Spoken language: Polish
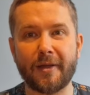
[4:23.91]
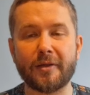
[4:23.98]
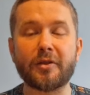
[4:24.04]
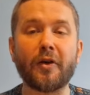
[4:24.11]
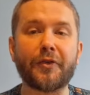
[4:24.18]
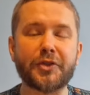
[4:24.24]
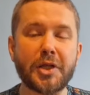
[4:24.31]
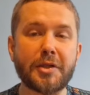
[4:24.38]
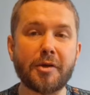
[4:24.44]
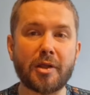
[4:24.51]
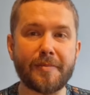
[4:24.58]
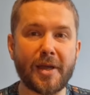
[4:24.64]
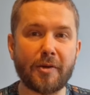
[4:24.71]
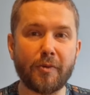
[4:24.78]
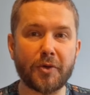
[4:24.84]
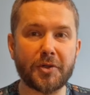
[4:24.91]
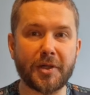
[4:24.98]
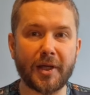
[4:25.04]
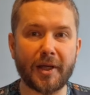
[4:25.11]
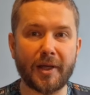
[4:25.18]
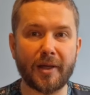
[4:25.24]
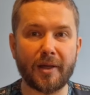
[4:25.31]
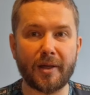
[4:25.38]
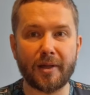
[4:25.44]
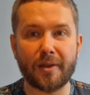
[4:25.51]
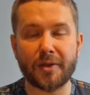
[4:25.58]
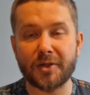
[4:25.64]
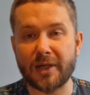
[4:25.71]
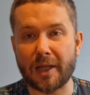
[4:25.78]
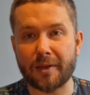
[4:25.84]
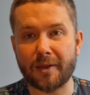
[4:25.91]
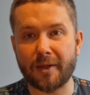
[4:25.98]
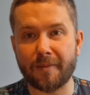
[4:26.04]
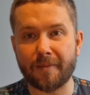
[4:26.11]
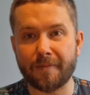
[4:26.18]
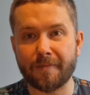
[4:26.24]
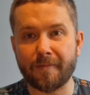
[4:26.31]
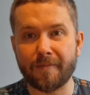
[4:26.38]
to wszystko zbiegło się z czasem,